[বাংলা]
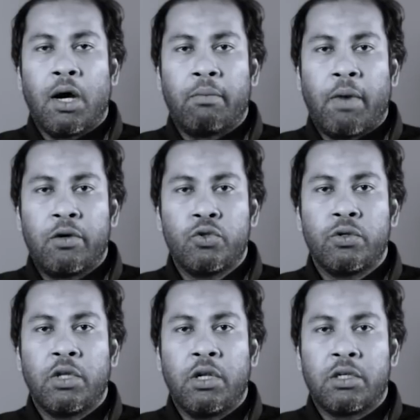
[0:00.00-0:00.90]
আর মানুষ
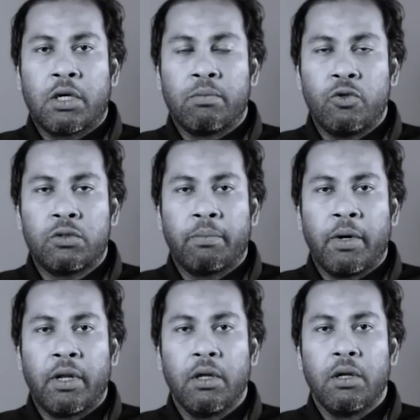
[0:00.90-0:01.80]
যদি নিজেকে বুঝতে
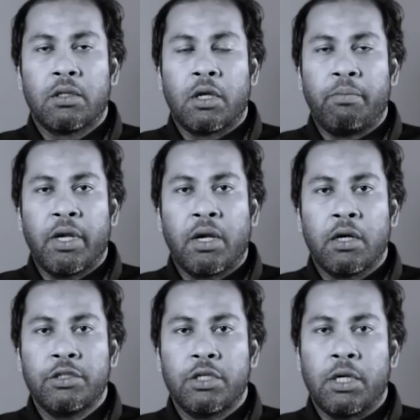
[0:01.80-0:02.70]
পারে তার
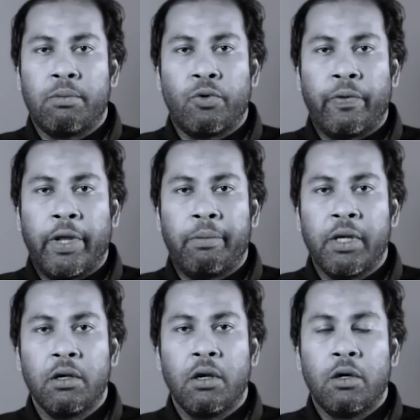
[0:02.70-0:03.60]
বিকাশ এবং
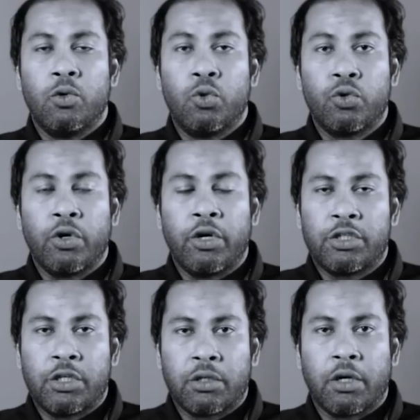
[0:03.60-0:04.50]
ওয়েলবিং দুটোই
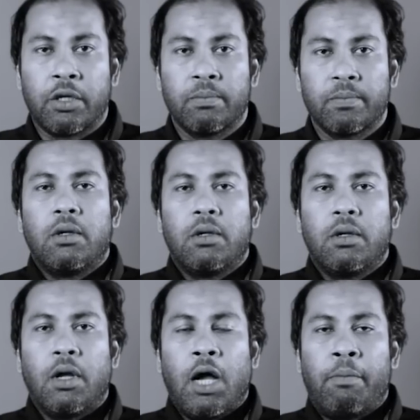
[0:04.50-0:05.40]
নিশ্চিত হয়
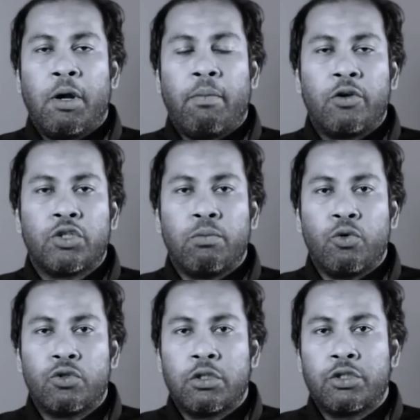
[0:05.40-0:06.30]
আমরা মানুষের
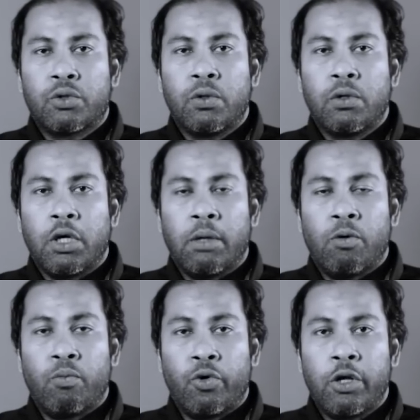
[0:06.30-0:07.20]
মস্তিষ্ক
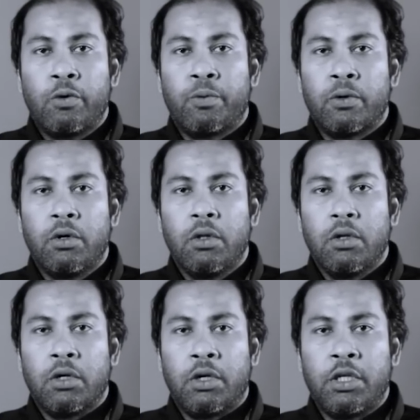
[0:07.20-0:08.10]
এবং মনের উপর
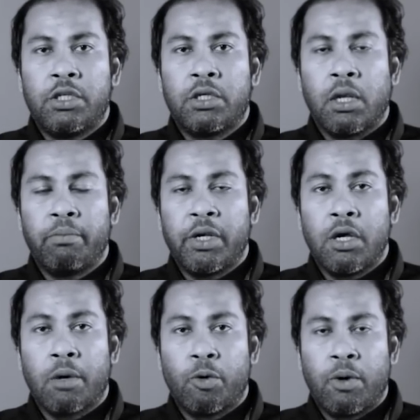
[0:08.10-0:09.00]
ডিজিটাল
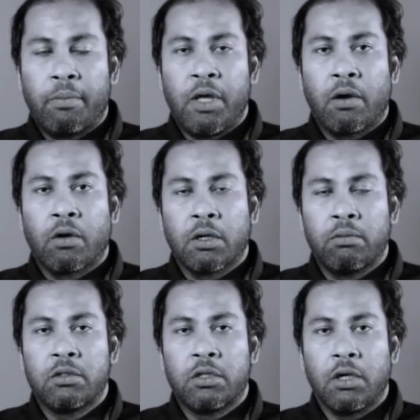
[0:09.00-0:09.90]
মিডিয়ার প্রভাব নিয়ে কথা
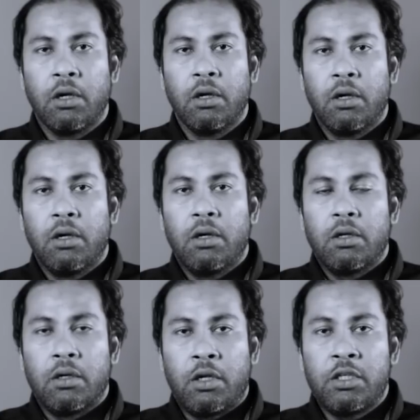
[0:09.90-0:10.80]
বলছি
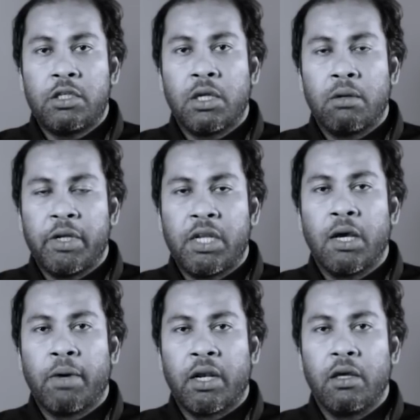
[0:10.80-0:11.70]
ডিজিটাল
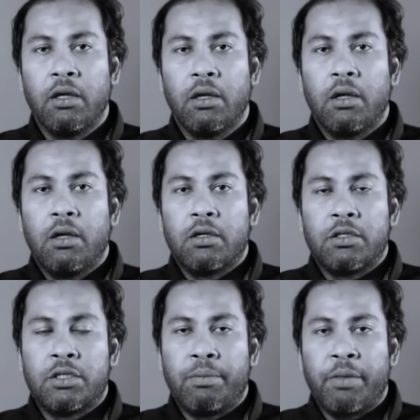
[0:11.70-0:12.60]
মিডিয়া মানে
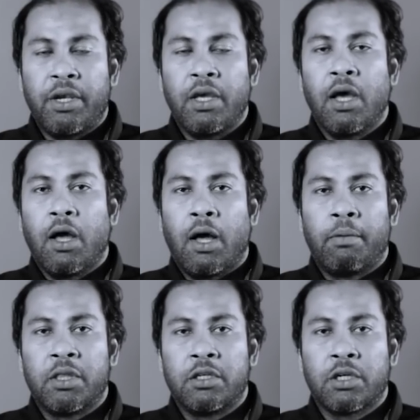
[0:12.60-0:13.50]
যে মিডিয়া
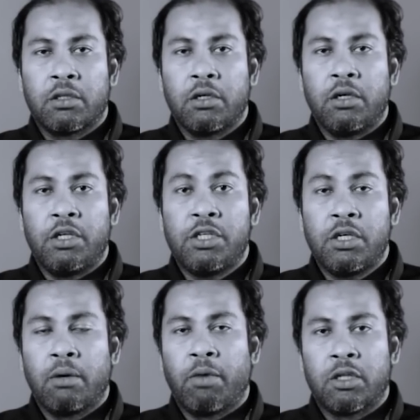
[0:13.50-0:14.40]
আমাদের সাথে
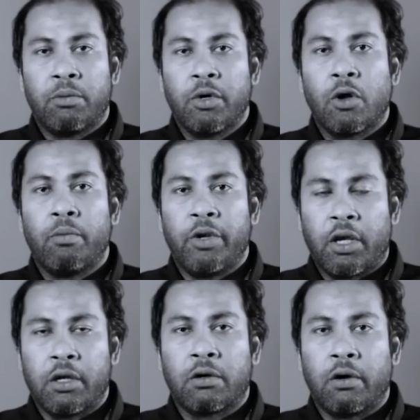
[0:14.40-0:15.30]
ডিজিটের মাধ্যমে
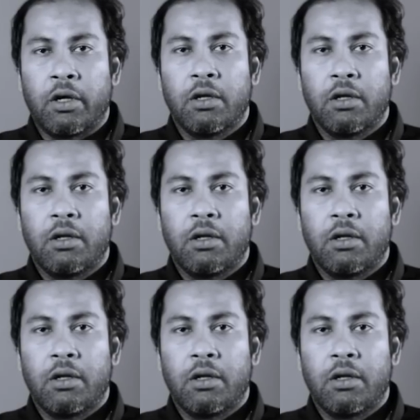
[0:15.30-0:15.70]
কমিউনিকেট করে